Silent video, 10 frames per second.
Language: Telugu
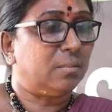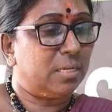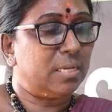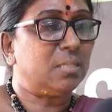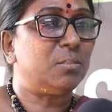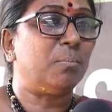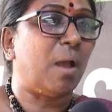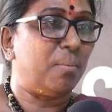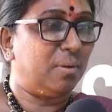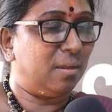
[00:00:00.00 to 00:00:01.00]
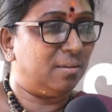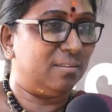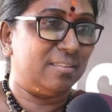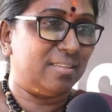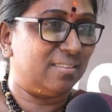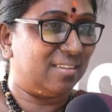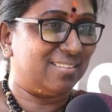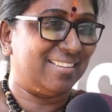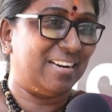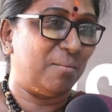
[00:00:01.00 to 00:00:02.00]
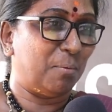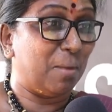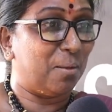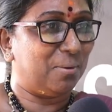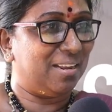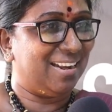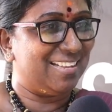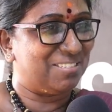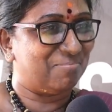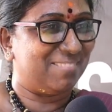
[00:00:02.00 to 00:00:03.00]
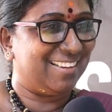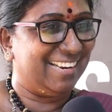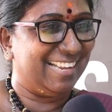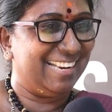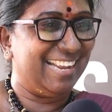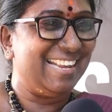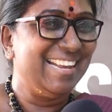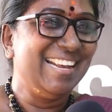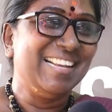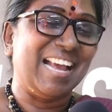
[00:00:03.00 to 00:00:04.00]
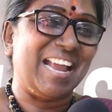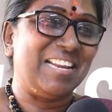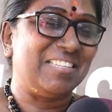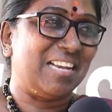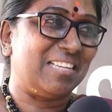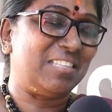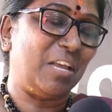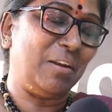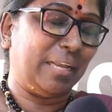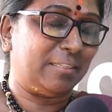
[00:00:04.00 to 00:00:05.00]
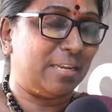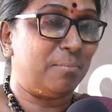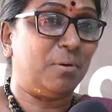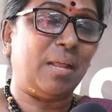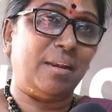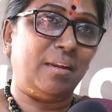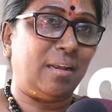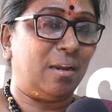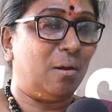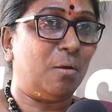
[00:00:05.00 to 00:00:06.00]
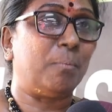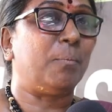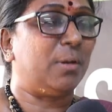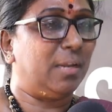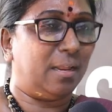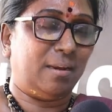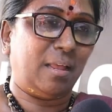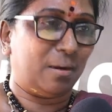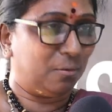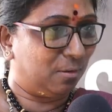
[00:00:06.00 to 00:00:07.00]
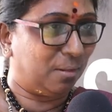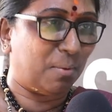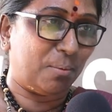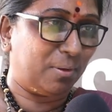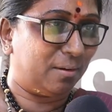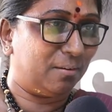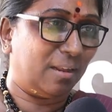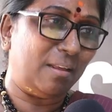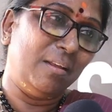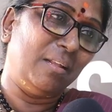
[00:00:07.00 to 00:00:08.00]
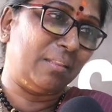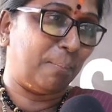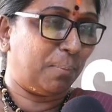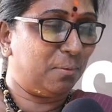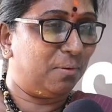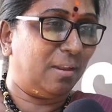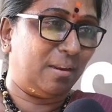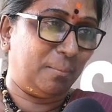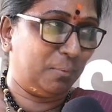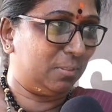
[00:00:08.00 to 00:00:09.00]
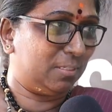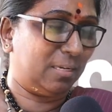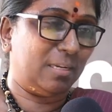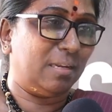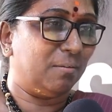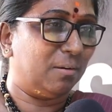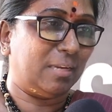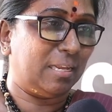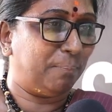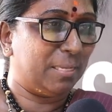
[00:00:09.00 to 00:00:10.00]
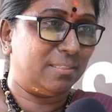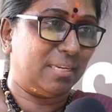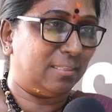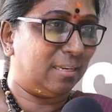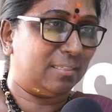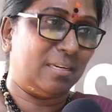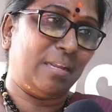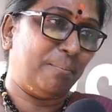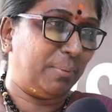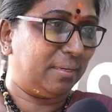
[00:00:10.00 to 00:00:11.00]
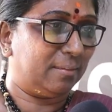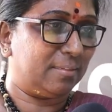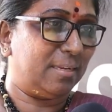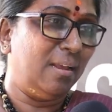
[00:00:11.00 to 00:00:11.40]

చేయొచ్చు బాబు గారు రీసెర్చ్ చేస్తారని మా బాబు గారు ఎలా చెప్తున్నారు ఆయన చేస్తారు నెక్స్ట్ టైం కూడా అన్నిట్లలో మొన్నే అన్నారు అనుకుంటా బాబు గారు కూడా తప్పకుండా రేపు వచ్చేవి ఉంటాయి పంచాయతీ ఎలక్షన్లు ఎంపీటీసీ